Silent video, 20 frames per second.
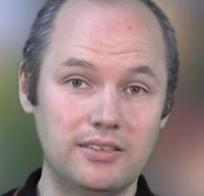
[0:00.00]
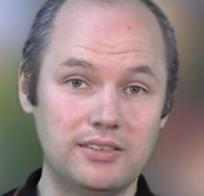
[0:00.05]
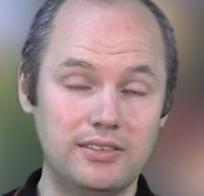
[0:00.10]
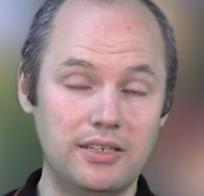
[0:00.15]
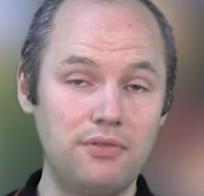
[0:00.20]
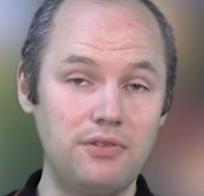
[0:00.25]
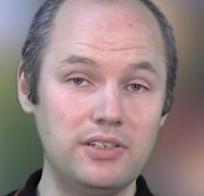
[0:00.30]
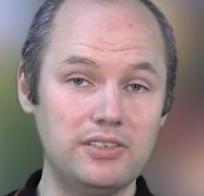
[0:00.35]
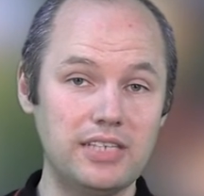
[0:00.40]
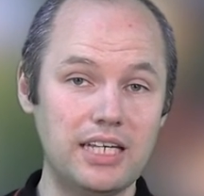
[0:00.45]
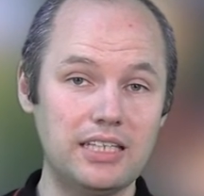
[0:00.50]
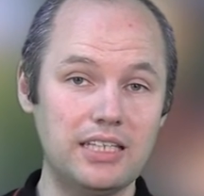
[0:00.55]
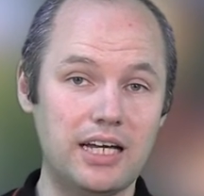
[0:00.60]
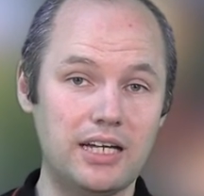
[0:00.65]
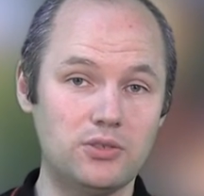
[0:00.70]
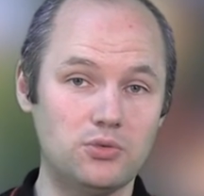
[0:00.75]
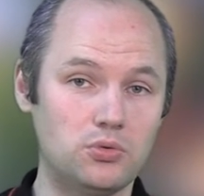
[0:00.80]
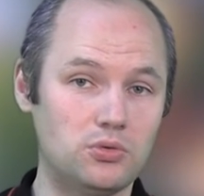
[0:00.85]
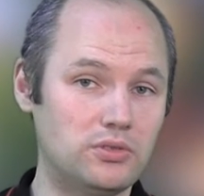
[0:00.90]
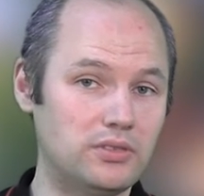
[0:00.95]
sehr viele Sachen
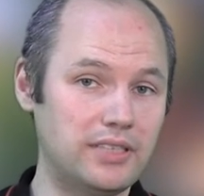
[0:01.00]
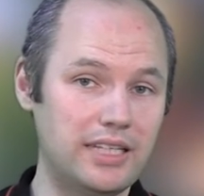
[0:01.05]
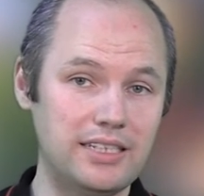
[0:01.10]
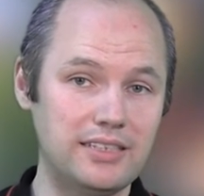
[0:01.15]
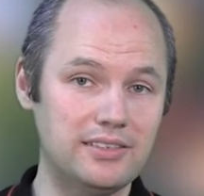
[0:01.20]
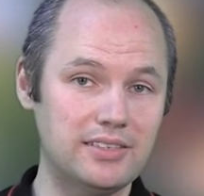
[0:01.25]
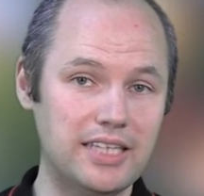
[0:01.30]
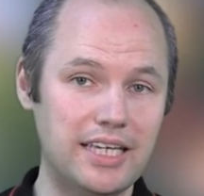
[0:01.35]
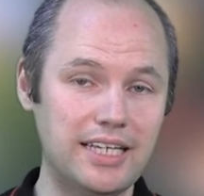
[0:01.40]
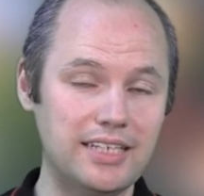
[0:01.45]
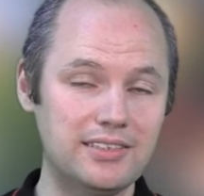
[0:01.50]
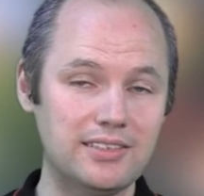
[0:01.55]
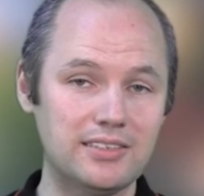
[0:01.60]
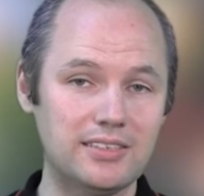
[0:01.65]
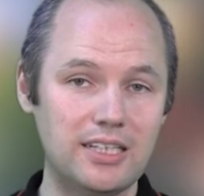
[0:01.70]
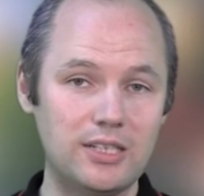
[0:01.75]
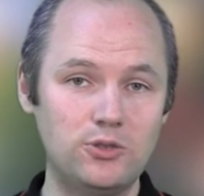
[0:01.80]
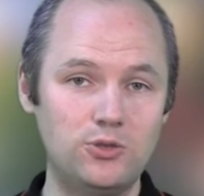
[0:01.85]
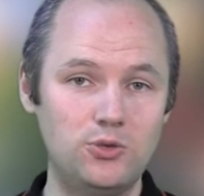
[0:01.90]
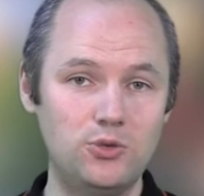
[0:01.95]
reintun. Sei es Kekse,
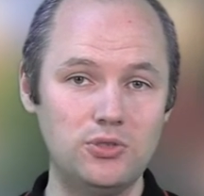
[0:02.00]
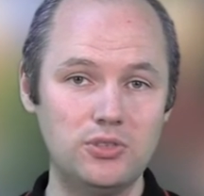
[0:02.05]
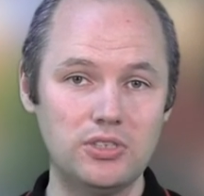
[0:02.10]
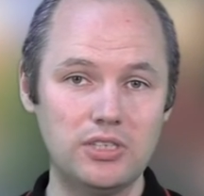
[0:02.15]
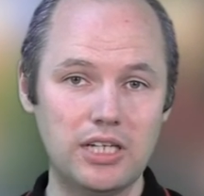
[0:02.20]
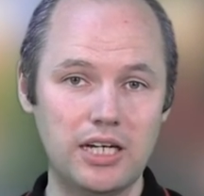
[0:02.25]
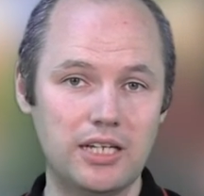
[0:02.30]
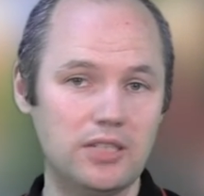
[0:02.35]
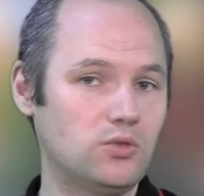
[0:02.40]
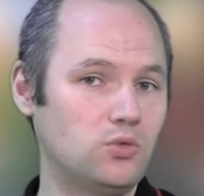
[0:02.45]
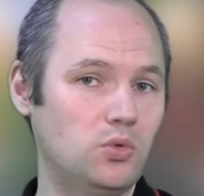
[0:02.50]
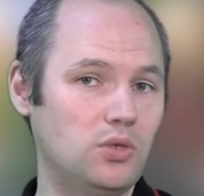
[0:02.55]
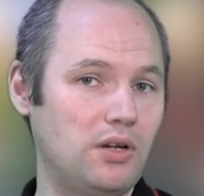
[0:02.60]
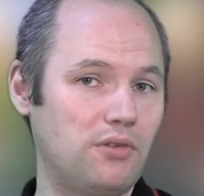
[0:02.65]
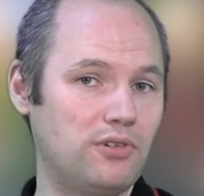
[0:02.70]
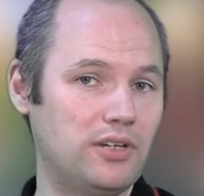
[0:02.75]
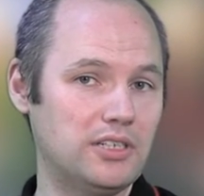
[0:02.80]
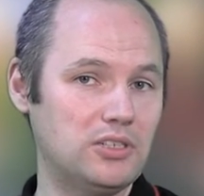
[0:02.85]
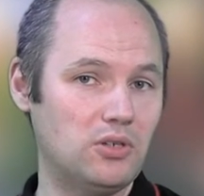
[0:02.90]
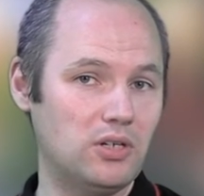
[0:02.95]
sei es Süßigkeiten
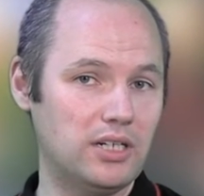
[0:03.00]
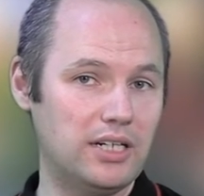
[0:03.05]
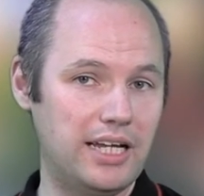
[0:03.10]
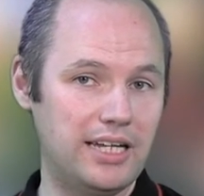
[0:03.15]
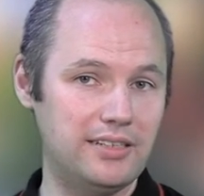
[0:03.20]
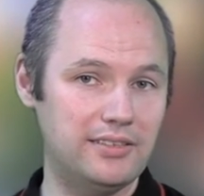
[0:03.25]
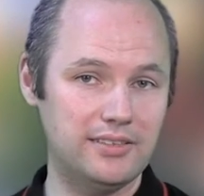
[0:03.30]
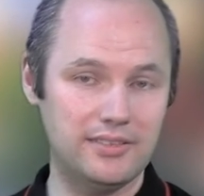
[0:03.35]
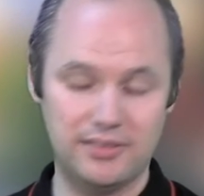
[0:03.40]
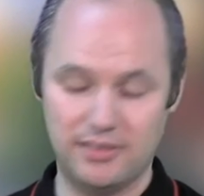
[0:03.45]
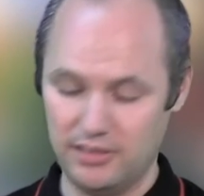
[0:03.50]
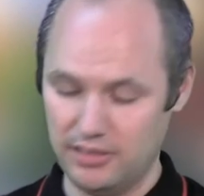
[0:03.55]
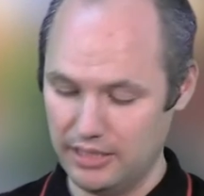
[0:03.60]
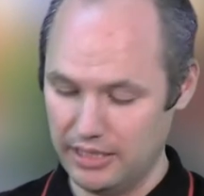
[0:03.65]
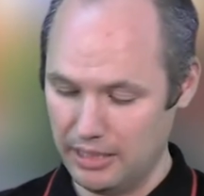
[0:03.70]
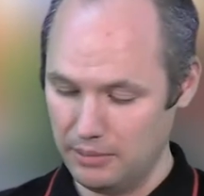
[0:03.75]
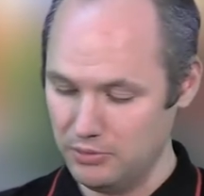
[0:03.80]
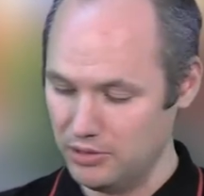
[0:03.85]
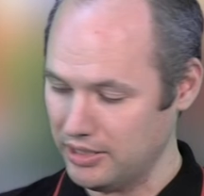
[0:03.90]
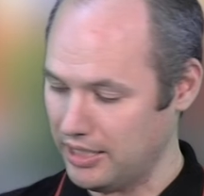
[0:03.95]
oder vielleicht auch kleines äh,
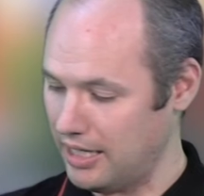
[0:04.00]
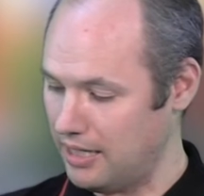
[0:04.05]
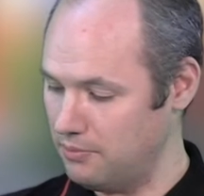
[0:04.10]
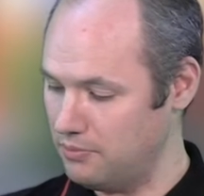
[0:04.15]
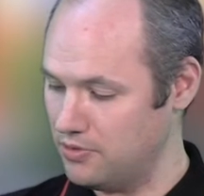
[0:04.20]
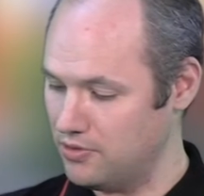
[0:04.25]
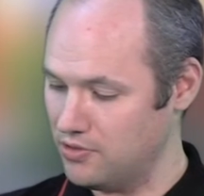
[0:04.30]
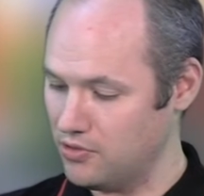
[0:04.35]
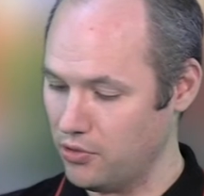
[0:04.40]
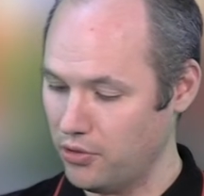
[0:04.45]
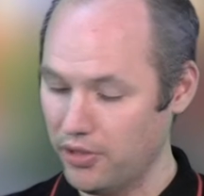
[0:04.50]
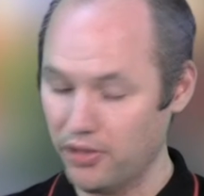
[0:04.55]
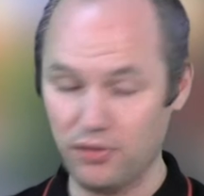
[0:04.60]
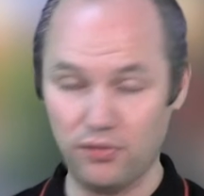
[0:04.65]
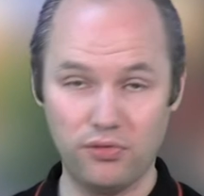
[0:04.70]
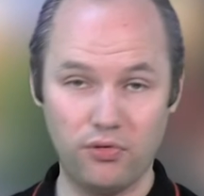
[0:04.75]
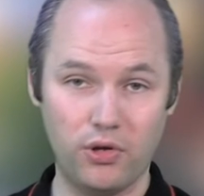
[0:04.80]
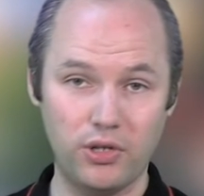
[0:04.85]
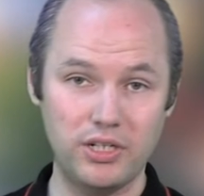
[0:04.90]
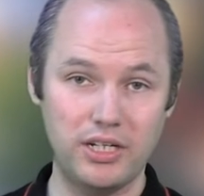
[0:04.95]

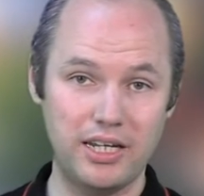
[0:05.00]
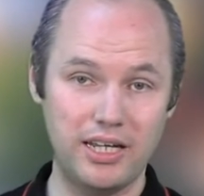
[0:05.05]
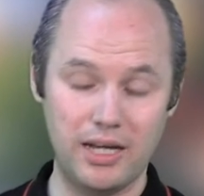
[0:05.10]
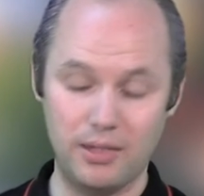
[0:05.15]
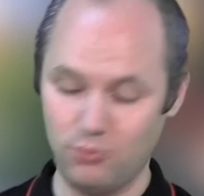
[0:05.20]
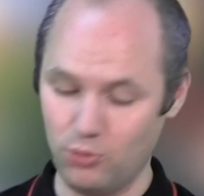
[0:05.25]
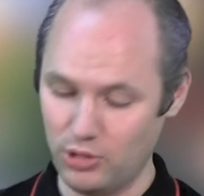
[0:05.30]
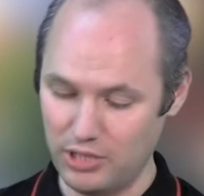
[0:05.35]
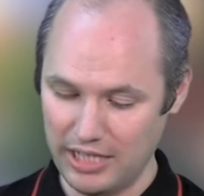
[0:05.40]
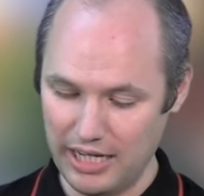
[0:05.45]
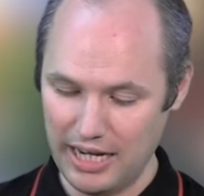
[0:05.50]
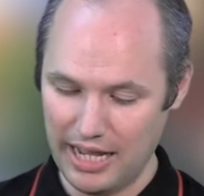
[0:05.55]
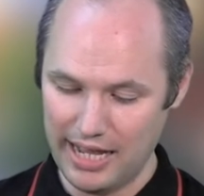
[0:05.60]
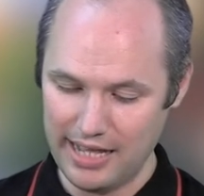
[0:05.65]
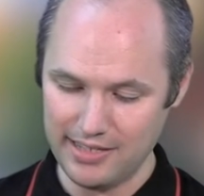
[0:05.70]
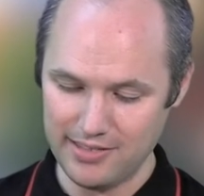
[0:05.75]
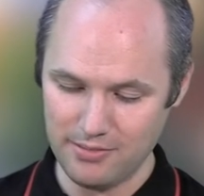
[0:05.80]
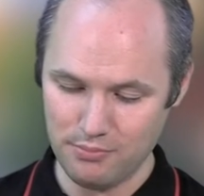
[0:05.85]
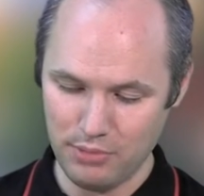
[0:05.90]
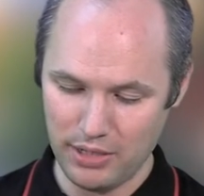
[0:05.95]
Krimskramszeugs von der
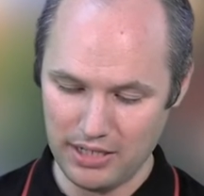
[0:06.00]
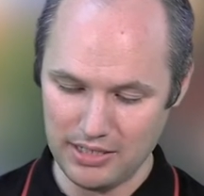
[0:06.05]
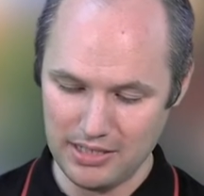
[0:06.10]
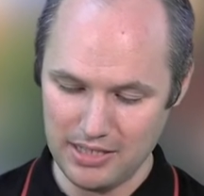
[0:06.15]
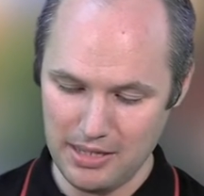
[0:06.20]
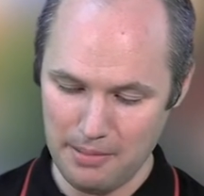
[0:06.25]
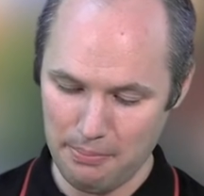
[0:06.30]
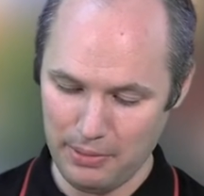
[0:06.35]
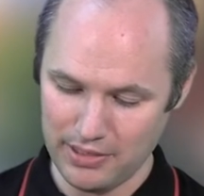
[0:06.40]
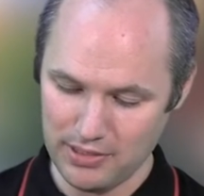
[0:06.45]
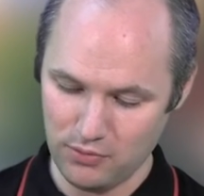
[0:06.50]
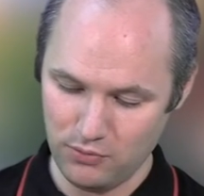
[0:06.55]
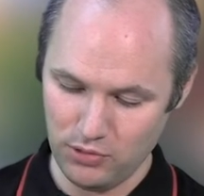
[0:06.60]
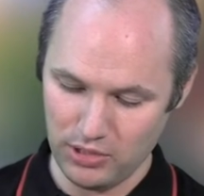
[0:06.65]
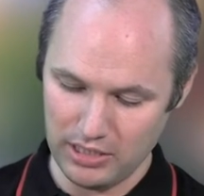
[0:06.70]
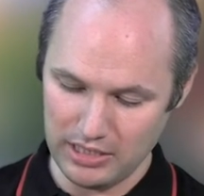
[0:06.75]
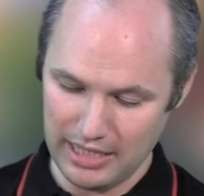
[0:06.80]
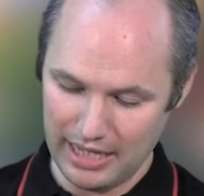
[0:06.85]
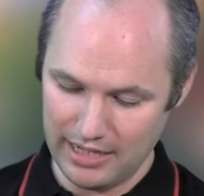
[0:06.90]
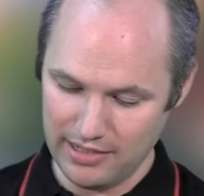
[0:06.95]
Modelleisenbahn. Hier passt
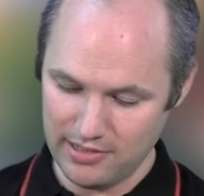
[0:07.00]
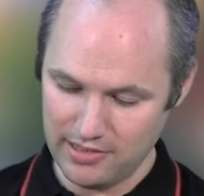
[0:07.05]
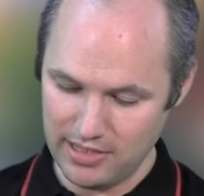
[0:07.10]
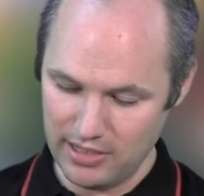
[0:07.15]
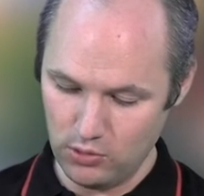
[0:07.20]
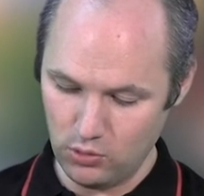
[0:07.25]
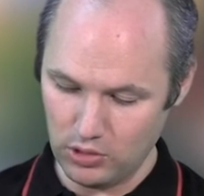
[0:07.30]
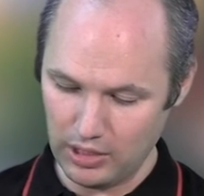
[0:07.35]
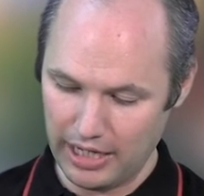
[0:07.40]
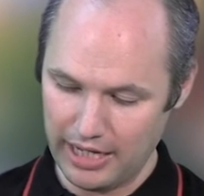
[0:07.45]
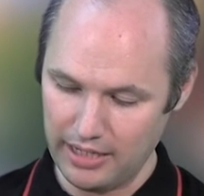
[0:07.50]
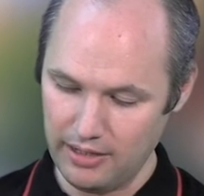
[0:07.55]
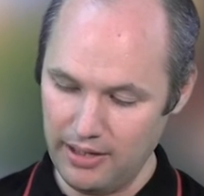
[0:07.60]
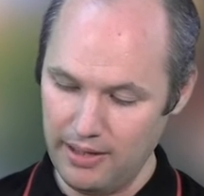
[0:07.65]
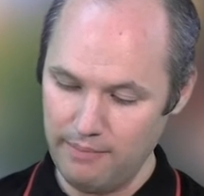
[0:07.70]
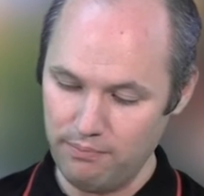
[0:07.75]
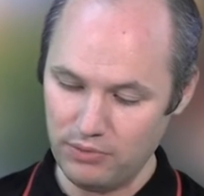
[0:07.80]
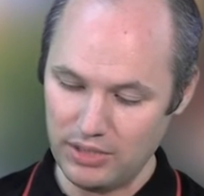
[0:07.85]
wirklich alles sehr gut rein.